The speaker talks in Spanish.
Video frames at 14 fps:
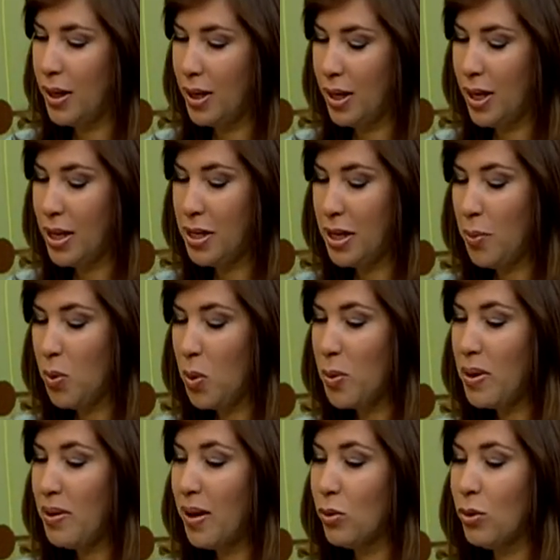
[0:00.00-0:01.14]
eh, ¿qué tiempo
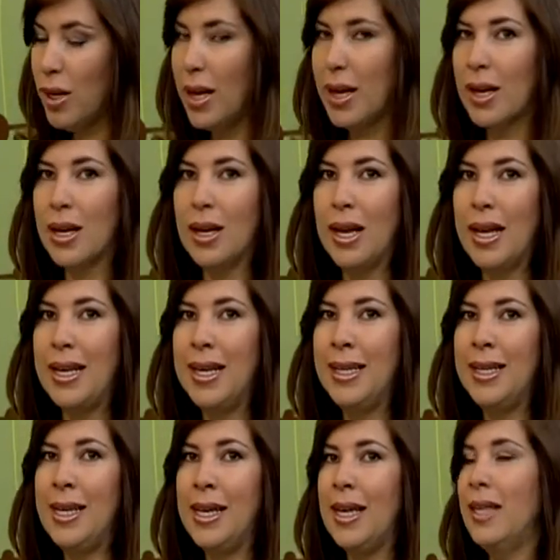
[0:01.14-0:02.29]
me va a durar la
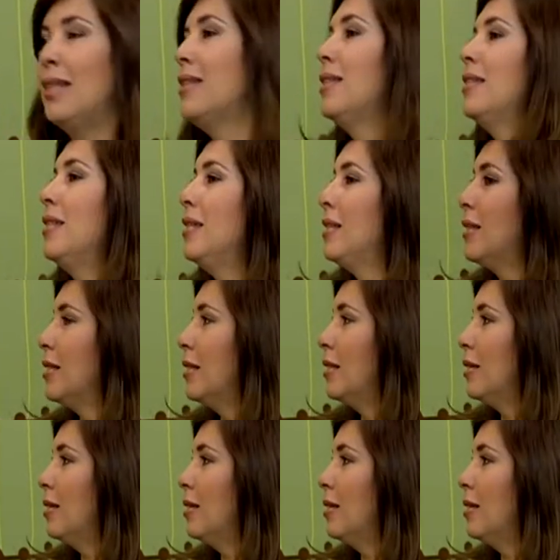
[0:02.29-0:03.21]
alegría de decir,